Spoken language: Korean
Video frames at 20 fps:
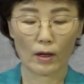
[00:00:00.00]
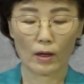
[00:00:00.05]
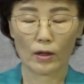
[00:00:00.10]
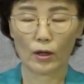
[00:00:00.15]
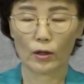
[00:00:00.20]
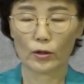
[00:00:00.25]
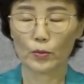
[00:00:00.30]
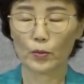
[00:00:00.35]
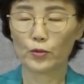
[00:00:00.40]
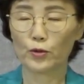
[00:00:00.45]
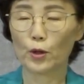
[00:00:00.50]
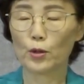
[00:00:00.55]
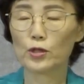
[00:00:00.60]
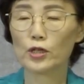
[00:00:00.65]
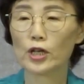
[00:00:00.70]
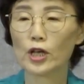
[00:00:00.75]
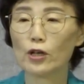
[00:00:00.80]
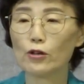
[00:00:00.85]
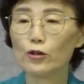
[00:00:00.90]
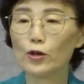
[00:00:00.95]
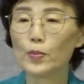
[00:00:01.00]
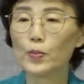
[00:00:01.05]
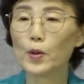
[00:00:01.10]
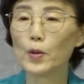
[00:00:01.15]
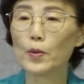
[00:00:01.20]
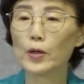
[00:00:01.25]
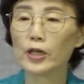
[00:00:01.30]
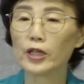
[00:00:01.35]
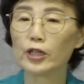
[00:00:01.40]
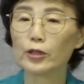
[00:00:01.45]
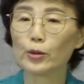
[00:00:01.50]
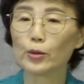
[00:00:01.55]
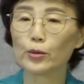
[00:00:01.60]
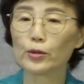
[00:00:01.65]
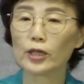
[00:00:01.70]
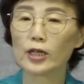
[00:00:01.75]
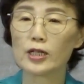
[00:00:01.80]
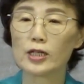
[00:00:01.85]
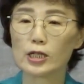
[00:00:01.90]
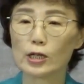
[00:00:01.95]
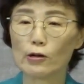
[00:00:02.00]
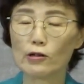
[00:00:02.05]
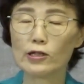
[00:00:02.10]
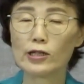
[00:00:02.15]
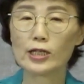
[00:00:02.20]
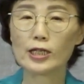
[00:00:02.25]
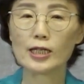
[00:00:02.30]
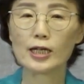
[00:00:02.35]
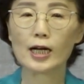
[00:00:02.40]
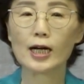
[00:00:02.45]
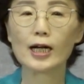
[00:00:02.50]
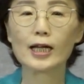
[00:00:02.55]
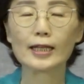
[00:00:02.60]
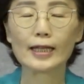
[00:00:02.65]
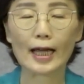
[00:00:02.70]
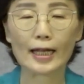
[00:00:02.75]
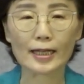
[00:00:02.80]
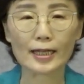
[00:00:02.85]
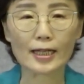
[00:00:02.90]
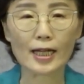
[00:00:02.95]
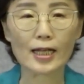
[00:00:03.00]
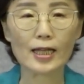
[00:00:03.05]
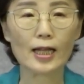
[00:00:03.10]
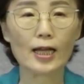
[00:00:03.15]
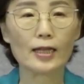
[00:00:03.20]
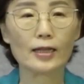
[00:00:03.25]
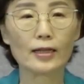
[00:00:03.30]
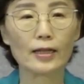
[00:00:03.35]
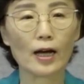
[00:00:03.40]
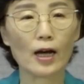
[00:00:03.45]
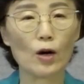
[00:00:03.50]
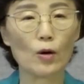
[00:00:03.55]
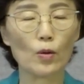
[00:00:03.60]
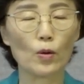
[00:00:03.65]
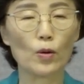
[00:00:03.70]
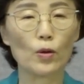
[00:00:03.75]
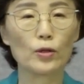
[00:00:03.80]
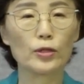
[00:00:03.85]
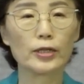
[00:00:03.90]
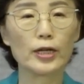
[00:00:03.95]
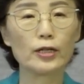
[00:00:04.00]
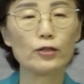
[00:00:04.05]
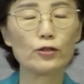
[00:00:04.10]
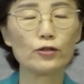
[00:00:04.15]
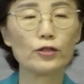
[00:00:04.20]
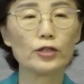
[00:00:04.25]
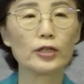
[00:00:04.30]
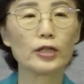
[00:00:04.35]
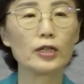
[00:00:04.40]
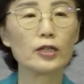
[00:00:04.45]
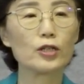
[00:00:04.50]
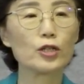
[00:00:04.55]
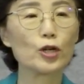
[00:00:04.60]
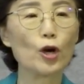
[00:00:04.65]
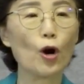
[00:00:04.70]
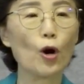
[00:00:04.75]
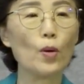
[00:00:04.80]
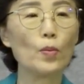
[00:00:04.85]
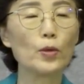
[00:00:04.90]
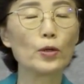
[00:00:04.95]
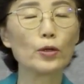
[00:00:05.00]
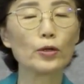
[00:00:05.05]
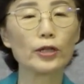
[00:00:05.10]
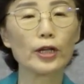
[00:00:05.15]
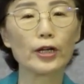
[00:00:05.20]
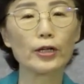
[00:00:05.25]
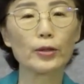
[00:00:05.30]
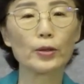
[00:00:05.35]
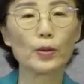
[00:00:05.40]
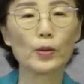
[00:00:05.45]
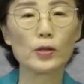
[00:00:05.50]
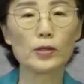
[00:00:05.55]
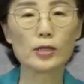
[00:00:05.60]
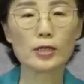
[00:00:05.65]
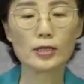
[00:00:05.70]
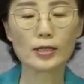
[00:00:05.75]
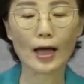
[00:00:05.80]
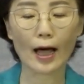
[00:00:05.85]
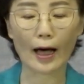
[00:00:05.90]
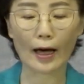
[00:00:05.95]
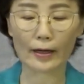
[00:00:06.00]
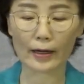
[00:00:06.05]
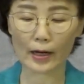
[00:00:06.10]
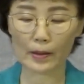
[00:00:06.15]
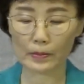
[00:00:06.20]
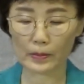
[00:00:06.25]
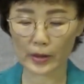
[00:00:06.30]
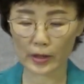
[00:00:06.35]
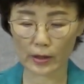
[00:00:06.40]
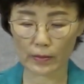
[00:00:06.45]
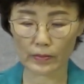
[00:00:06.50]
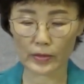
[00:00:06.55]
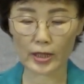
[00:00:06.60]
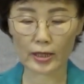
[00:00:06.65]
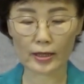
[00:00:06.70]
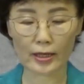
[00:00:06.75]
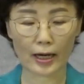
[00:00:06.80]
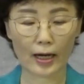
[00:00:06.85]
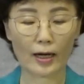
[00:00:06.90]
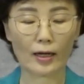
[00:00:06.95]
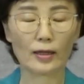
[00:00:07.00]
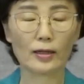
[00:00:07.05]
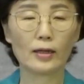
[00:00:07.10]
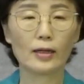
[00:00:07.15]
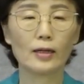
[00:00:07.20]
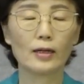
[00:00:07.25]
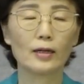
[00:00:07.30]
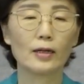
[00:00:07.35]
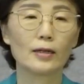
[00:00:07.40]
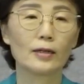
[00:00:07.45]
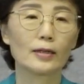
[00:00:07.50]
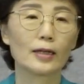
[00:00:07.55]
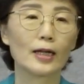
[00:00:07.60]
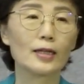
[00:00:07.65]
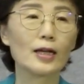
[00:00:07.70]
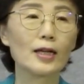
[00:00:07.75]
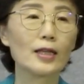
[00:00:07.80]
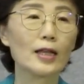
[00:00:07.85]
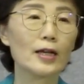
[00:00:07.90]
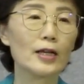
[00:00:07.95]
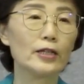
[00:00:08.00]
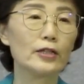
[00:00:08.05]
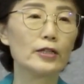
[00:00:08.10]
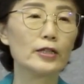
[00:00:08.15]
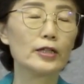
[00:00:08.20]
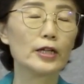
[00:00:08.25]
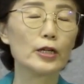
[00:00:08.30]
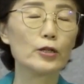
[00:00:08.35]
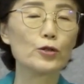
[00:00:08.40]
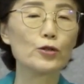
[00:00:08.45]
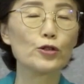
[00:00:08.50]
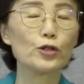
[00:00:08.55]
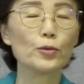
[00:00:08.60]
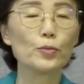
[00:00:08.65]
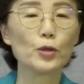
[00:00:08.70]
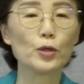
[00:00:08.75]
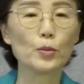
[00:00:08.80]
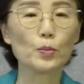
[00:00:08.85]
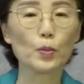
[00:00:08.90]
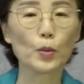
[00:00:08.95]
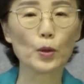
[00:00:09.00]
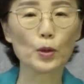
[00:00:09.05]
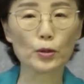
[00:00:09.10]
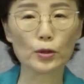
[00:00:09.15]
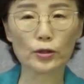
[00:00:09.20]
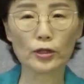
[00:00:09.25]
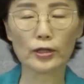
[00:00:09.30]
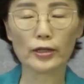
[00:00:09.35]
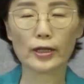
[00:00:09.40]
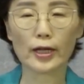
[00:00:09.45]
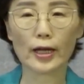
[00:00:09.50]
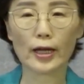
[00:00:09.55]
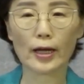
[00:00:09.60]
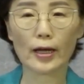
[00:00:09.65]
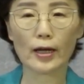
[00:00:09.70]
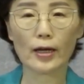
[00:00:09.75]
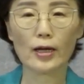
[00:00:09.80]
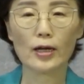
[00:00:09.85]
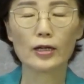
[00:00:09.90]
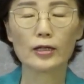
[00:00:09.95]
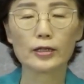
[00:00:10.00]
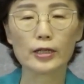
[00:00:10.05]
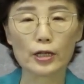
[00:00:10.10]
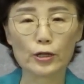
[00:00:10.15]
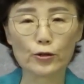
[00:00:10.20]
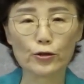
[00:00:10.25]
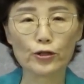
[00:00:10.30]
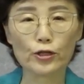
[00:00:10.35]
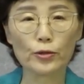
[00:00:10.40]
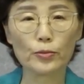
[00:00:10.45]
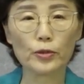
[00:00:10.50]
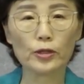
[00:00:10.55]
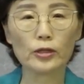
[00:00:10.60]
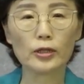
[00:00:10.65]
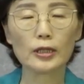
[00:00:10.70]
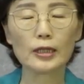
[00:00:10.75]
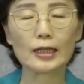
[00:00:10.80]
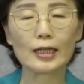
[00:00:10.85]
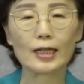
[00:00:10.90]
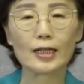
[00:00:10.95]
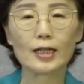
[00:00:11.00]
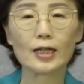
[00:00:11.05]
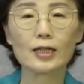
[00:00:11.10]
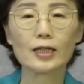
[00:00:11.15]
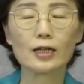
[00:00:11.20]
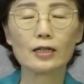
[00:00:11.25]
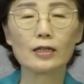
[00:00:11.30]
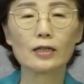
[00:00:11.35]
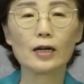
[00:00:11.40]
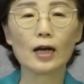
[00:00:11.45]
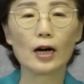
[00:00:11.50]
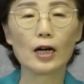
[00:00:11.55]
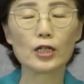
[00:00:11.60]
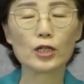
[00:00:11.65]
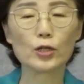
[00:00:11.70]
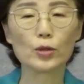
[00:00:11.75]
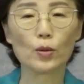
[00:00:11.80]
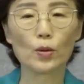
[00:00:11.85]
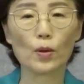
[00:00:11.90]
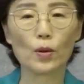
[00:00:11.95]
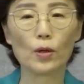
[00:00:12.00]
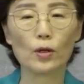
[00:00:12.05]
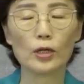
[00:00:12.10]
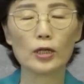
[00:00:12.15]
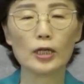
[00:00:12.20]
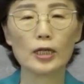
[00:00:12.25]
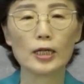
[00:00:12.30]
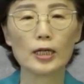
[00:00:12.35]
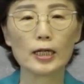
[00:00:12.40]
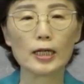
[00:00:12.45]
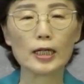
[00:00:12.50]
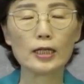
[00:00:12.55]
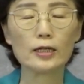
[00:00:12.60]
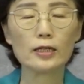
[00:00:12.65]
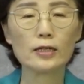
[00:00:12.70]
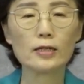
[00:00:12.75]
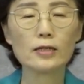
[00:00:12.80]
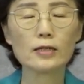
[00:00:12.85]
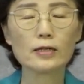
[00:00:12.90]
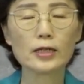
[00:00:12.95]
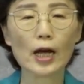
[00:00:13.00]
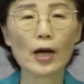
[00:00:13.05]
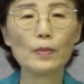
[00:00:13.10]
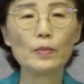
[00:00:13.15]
모세 율법에 기록된 선지자가 나타났다 하고 예수님께 처음으로 데려온 사람입니다. 나다나엘은 예수님을 모르는데 예수님은 나다나를 아시고 이는 참